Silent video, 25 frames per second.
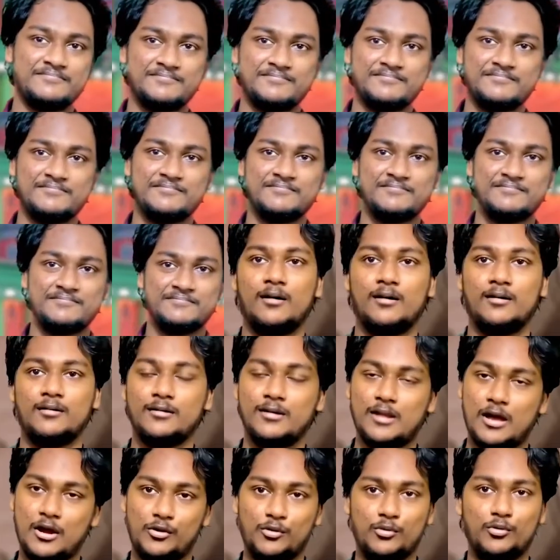చెప్పు నాకు
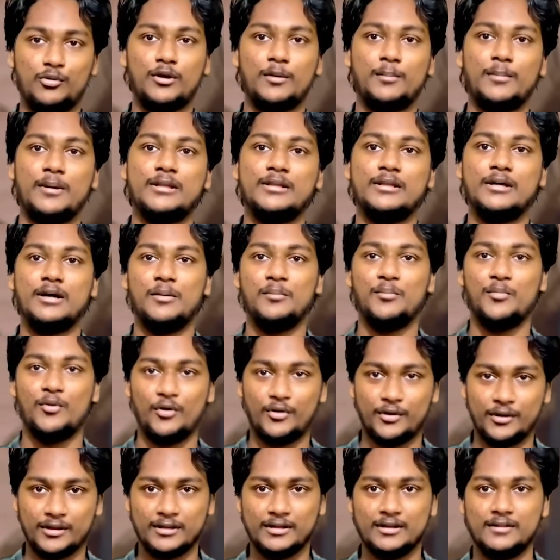కూడా మీతో పెద్దగా
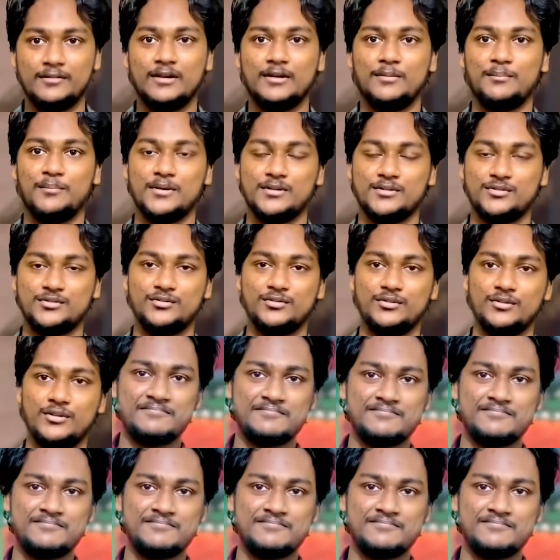బాండింగ్ లేదనిపిస్తుంది